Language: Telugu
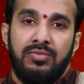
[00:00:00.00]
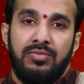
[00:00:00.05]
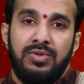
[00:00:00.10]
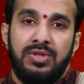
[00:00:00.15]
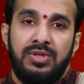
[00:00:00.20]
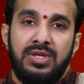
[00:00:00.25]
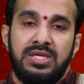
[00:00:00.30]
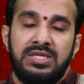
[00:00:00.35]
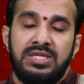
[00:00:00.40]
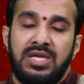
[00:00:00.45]

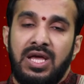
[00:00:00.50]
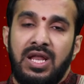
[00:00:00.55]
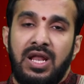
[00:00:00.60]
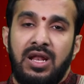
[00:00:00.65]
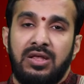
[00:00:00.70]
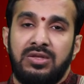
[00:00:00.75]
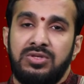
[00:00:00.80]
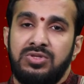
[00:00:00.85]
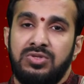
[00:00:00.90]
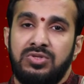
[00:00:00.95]

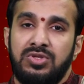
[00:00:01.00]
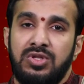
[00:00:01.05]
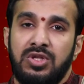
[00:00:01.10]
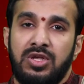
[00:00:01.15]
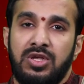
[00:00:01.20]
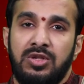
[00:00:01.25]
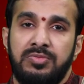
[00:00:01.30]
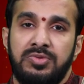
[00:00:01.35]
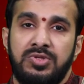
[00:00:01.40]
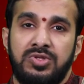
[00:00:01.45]
విదేశాలకు సూచనలు
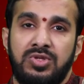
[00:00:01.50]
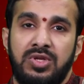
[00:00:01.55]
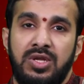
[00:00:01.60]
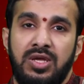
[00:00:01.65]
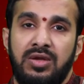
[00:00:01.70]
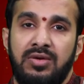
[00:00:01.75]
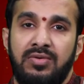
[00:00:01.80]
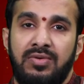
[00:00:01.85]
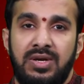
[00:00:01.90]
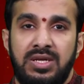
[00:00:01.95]

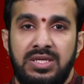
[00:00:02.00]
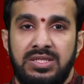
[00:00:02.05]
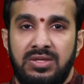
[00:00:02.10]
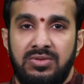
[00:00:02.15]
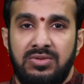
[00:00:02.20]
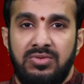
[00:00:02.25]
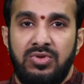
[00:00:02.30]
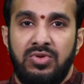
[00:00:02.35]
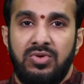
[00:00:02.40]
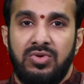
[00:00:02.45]
కనిపిస్తున్నాయి వాటిని
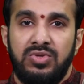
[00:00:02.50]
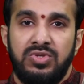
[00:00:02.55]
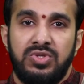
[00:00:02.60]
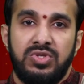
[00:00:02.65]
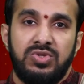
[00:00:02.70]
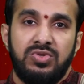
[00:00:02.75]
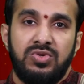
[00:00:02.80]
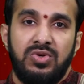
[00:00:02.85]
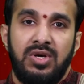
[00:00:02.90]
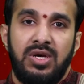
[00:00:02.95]
సద్వినియోగం
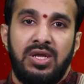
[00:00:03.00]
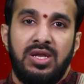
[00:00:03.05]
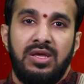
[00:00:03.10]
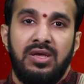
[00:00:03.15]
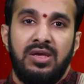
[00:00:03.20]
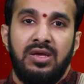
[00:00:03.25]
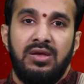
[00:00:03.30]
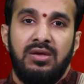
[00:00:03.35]
చేసుకోవాలి